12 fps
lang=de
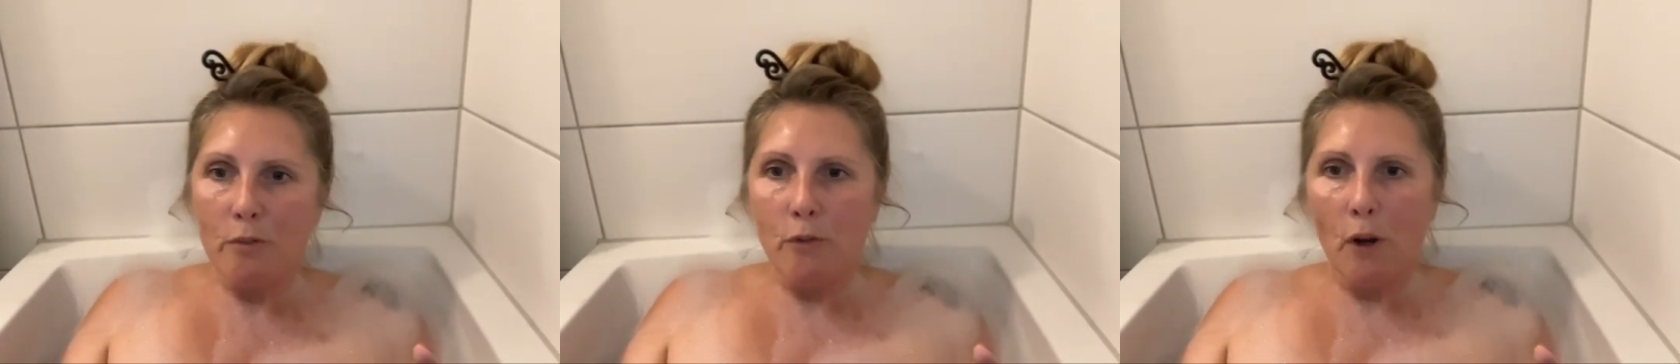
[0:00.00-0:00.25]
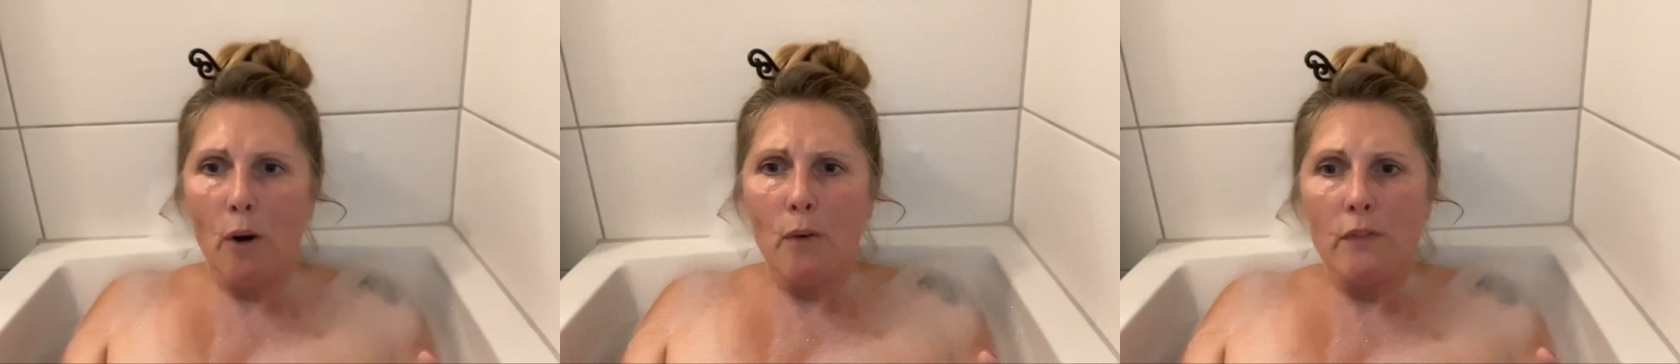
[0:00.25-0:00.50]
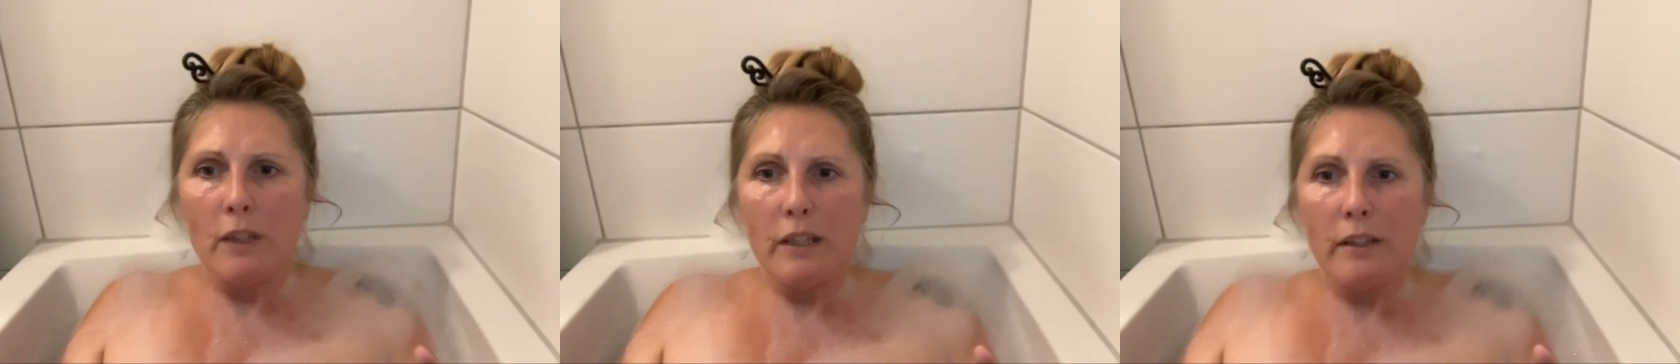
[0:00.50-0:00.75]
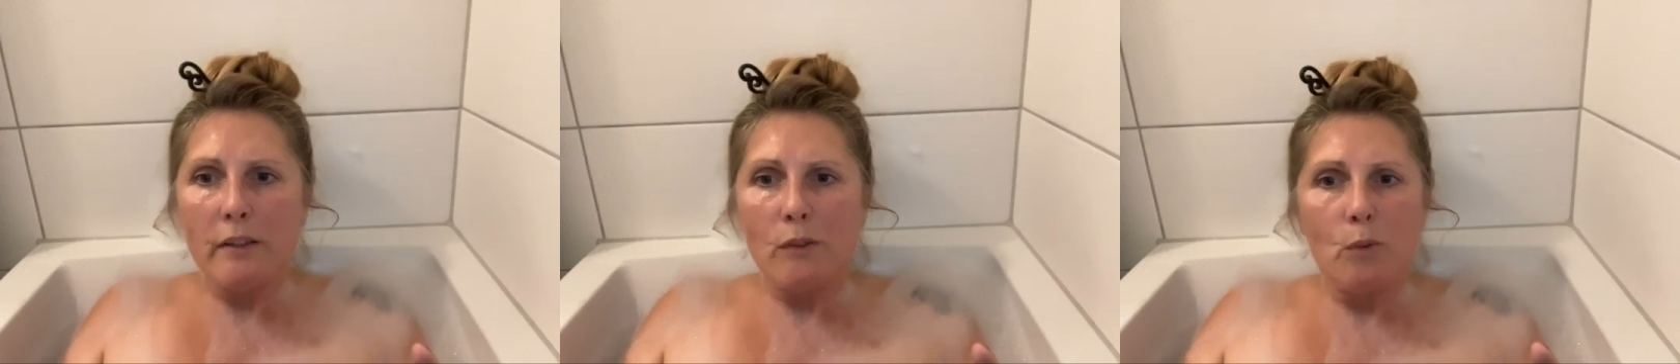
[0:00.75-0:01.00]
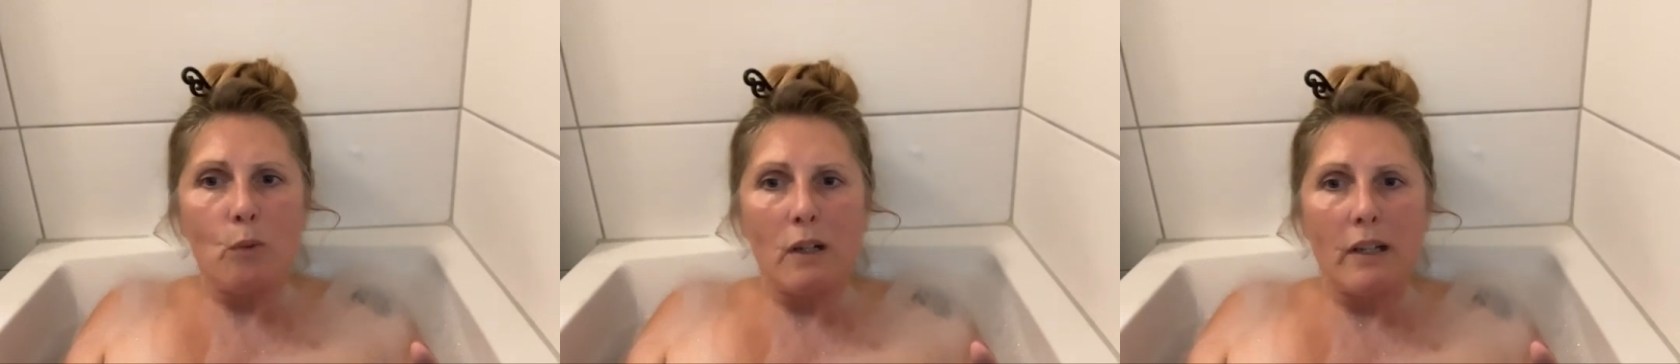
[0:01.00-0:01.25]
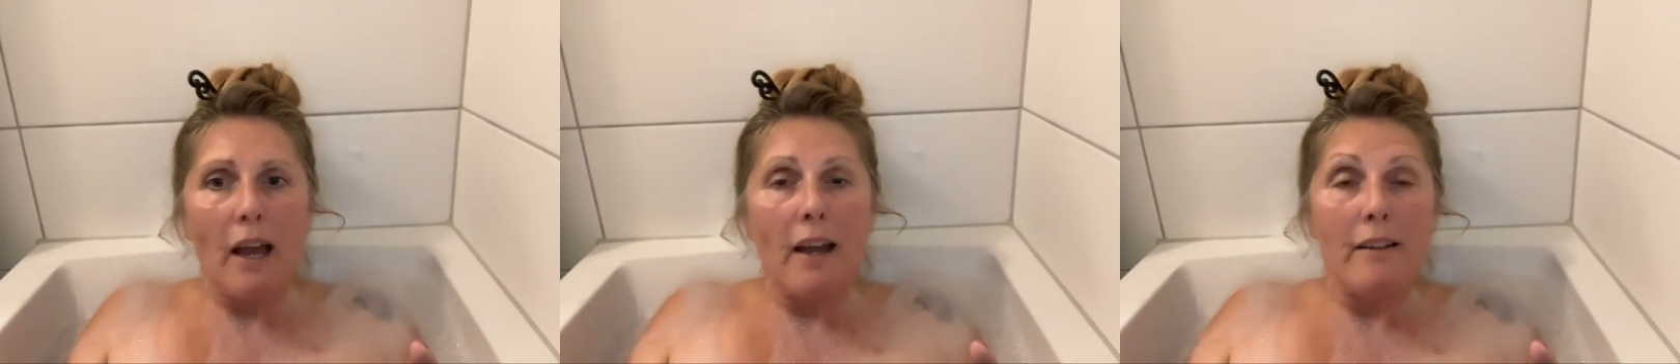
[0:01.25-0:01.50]
Frauen nicht nur
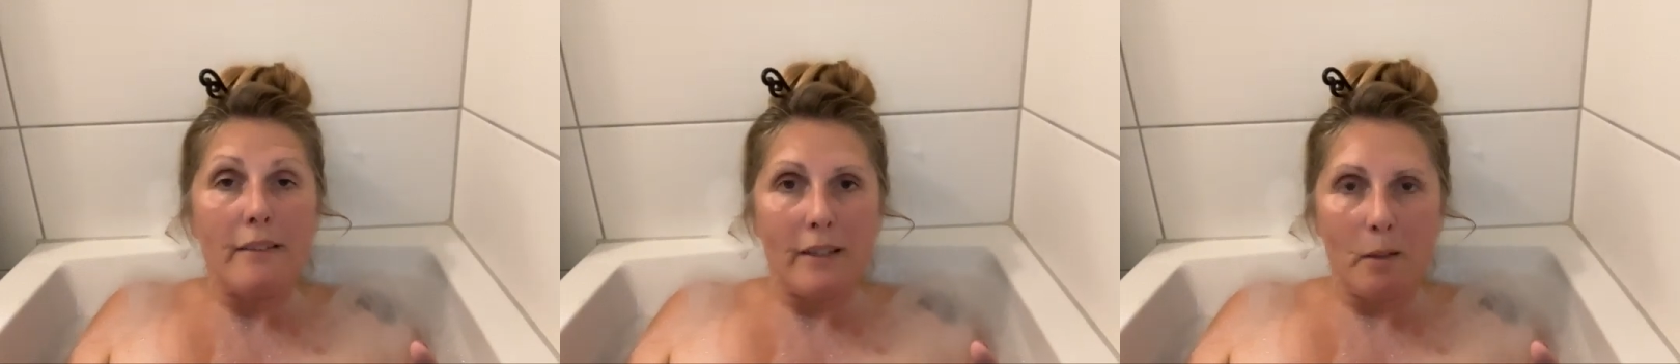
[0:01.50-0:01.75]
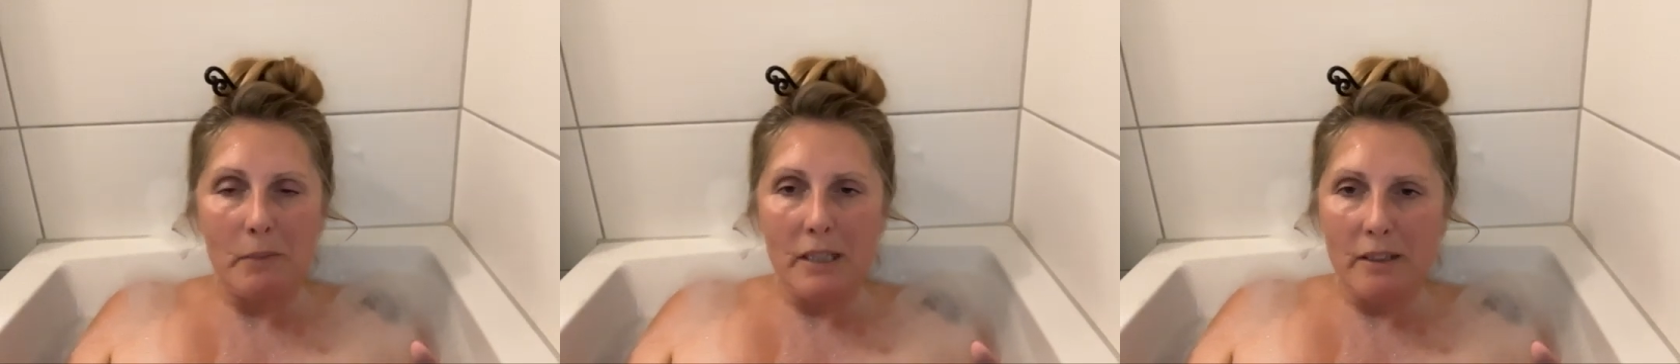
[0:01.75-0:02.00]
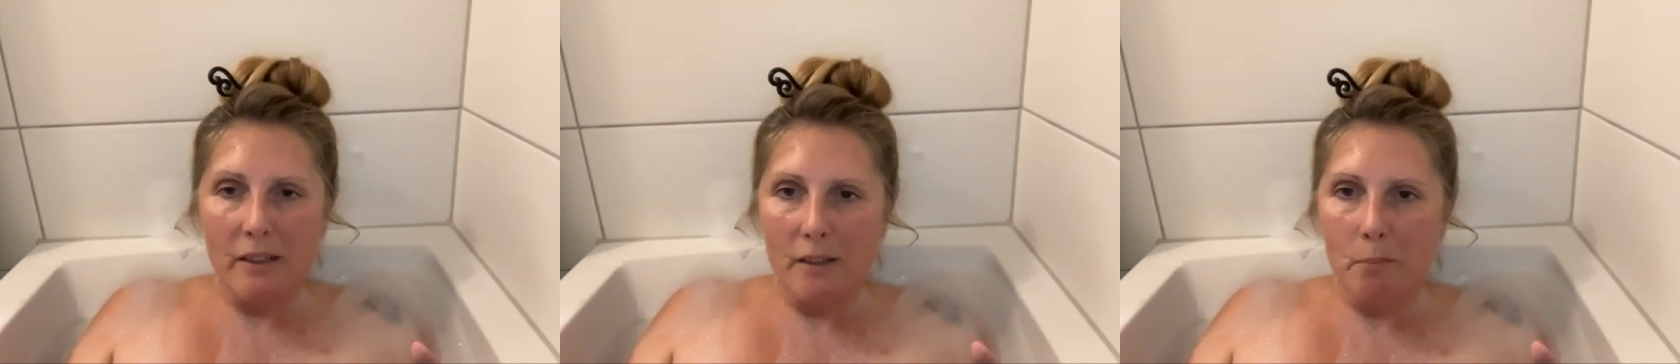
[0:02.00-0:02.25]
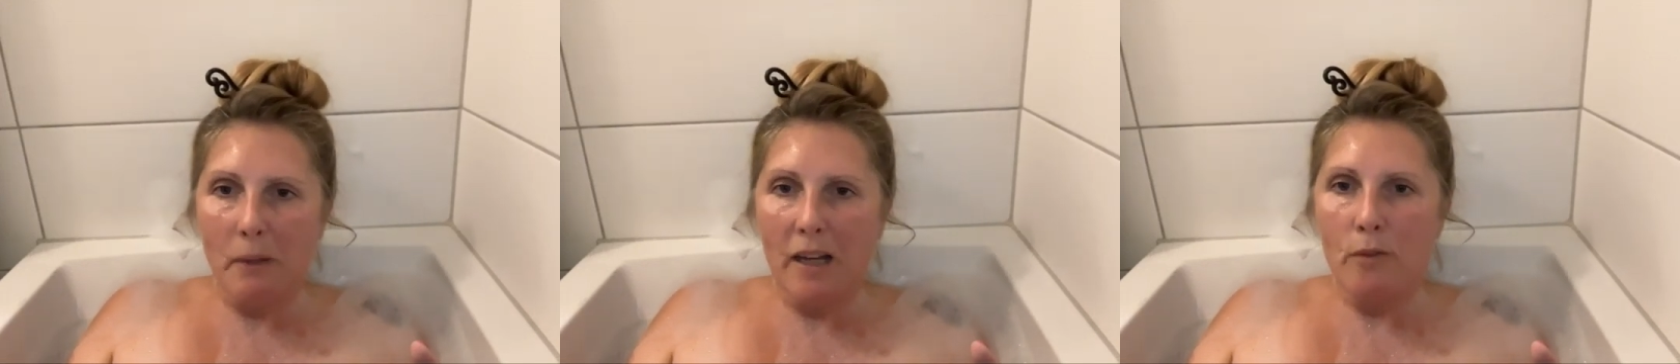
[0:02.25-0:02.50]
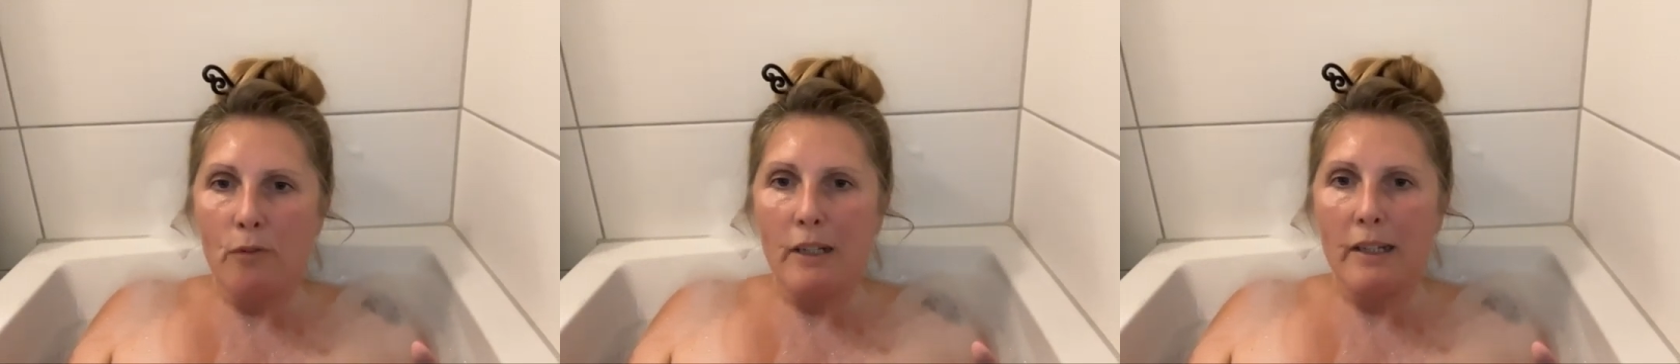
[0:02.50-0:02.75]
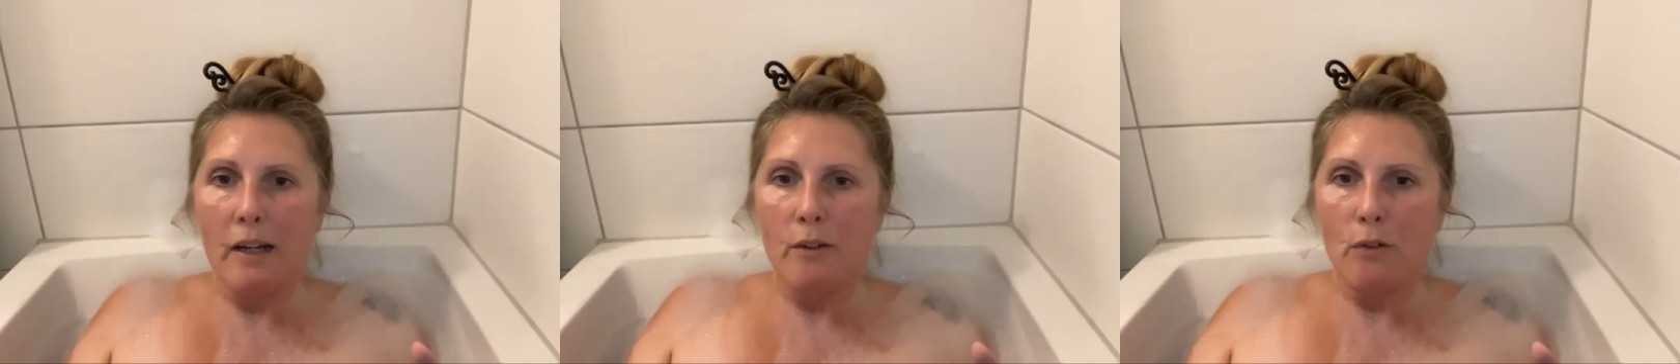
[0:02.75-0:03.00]
keine Termine in Bankfilialen,